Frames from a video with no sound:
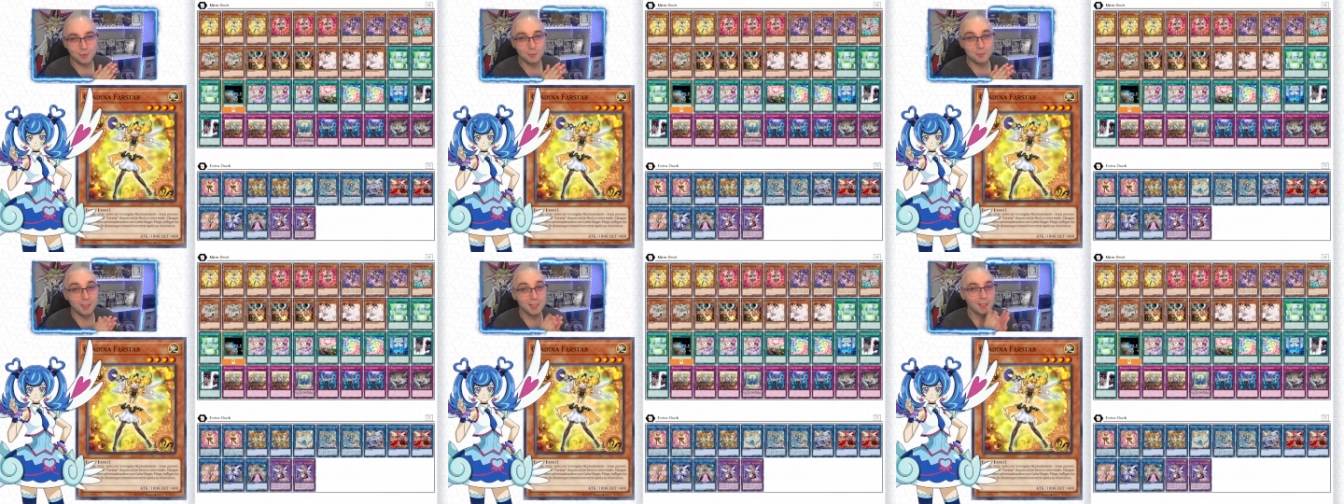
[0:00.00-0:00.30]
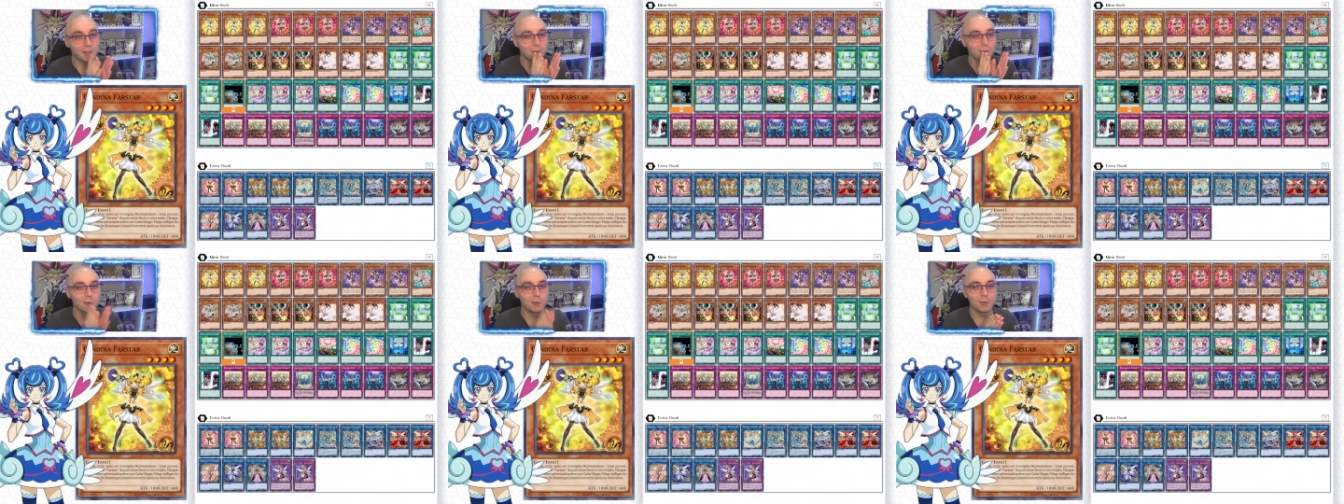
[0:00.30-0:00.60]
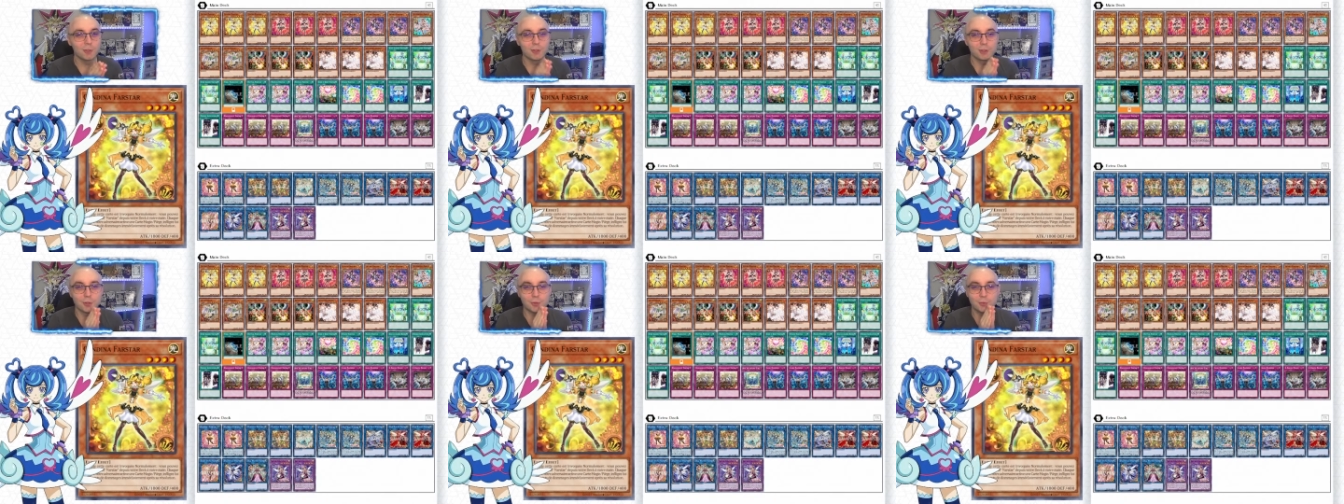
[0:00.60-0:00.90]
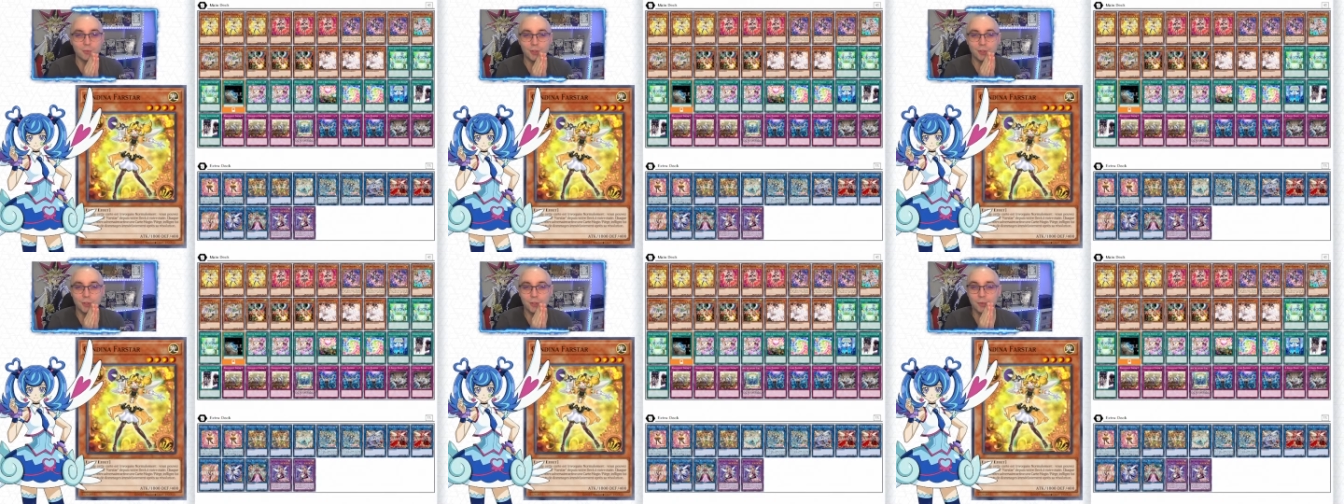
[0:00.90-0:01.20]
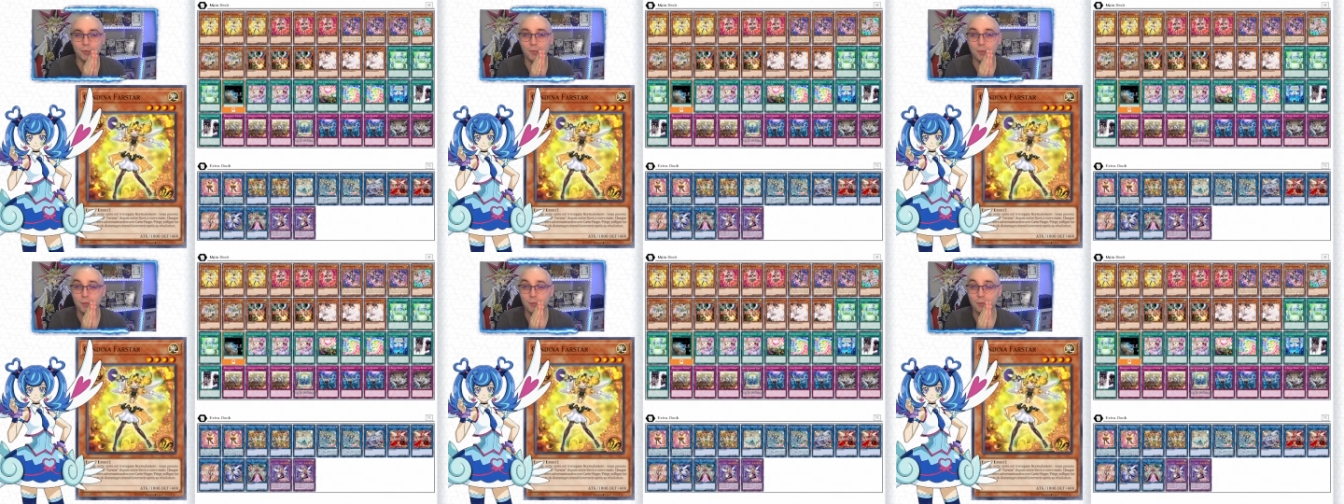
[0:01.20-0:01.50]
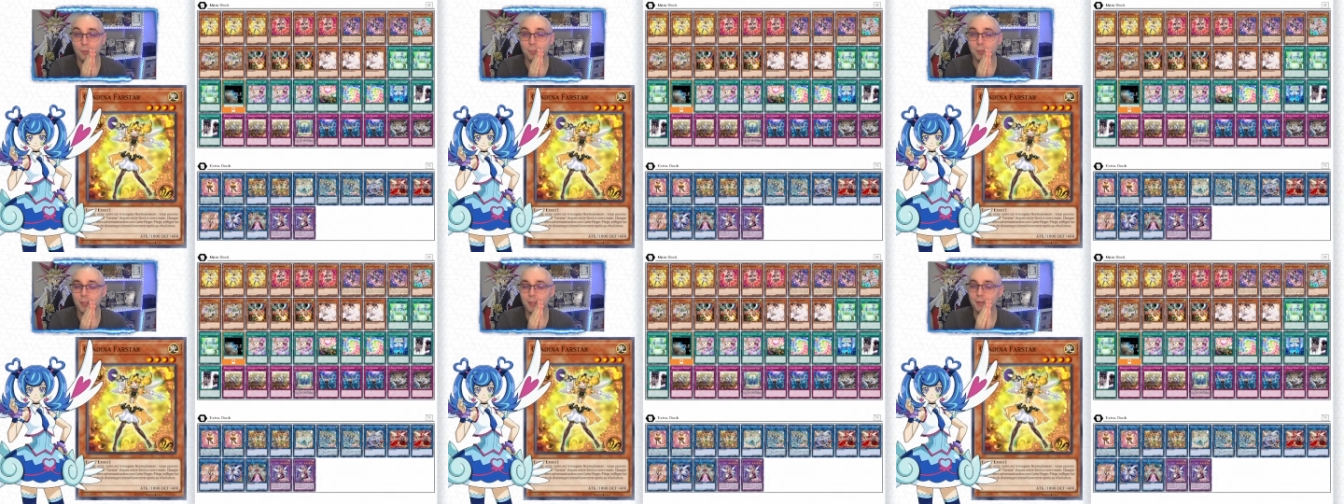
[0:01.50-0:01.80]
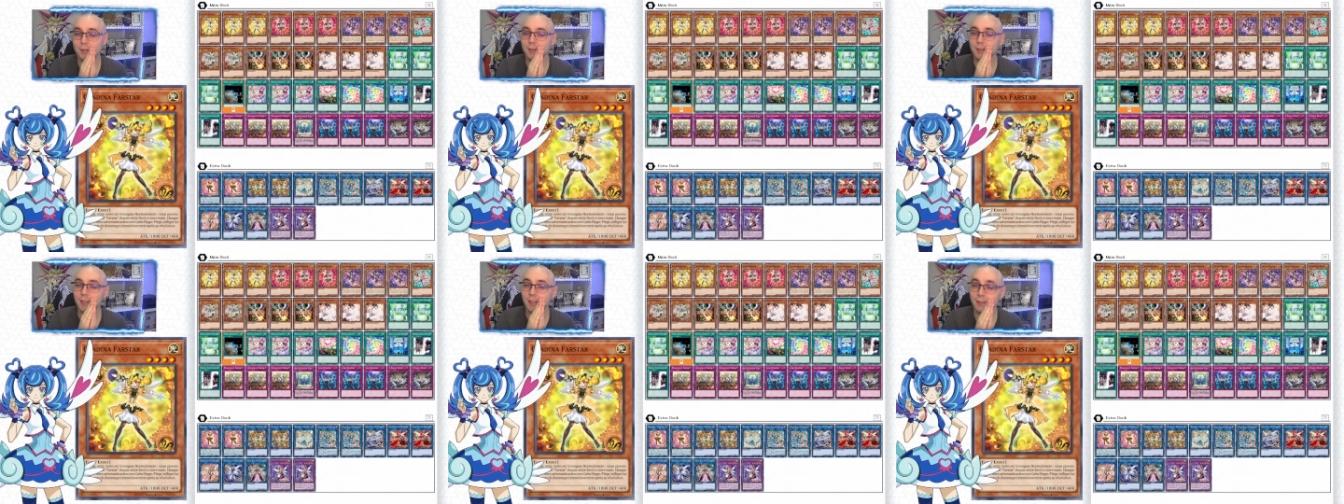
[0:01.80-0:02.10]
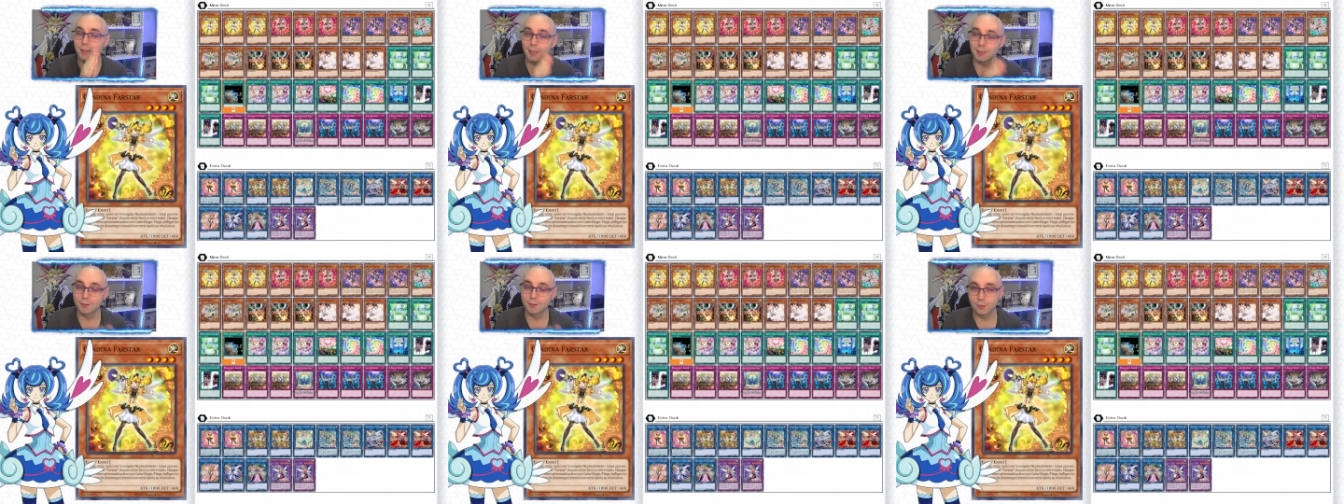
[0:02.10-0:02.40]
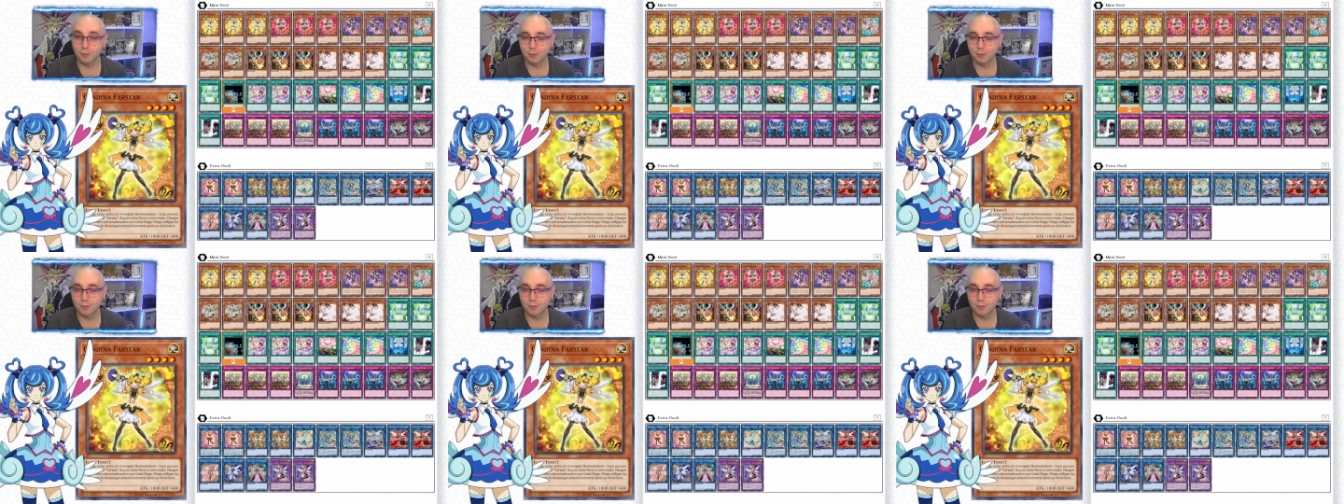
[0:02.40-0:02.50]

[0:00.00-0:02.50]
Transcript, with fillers: bien. Aujourd'hui je vais vous présenter un deck de